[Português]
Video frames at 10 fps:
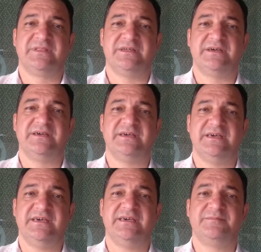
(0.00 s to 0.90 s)
né?
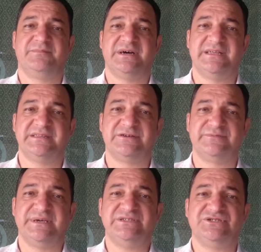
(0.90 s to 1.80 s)
e
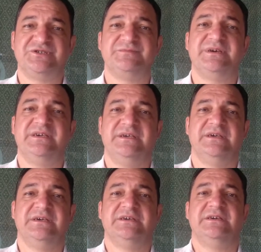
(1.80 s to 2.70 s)
parentalmente também.
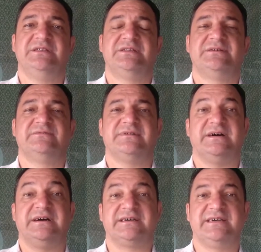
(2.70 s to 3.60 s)
Então,
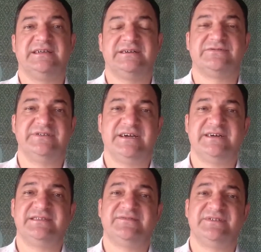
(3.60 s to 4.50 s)
aquela
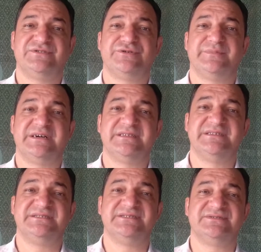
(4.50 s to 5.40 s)
cunhada vai tomar
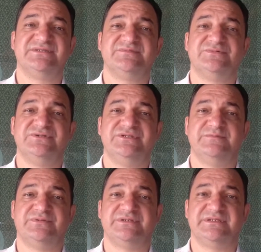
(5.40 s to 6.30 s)
decisões muito
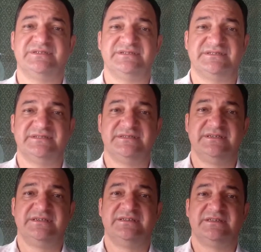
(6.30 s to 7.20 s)
importantes
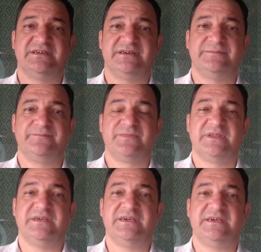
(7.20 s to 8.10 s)
tá?
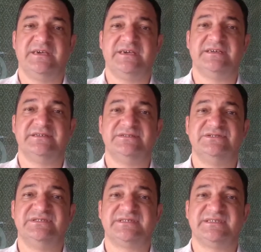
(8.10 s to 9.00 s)
e que
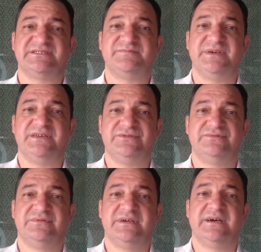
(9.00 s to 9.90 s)
diz
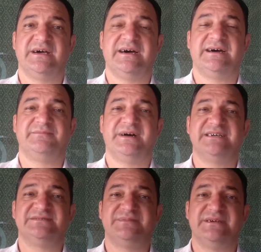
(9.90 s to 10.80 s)
respeito a
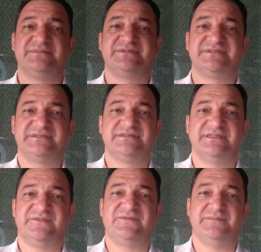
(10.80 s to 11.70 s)
mais membros
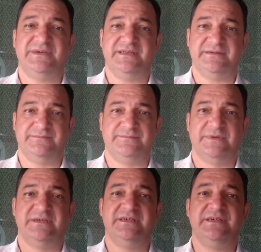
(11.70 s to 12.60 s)
da família
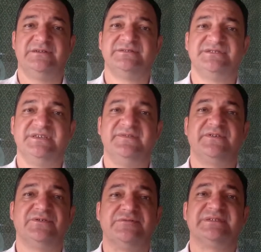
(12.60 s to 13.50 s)
e inclusive
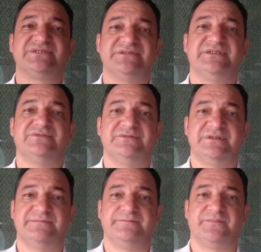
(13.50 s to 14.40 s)
como a
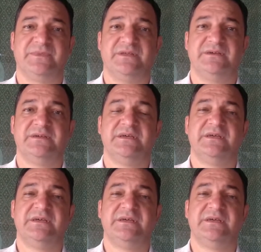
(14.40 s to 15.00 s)
sonhadora. Né?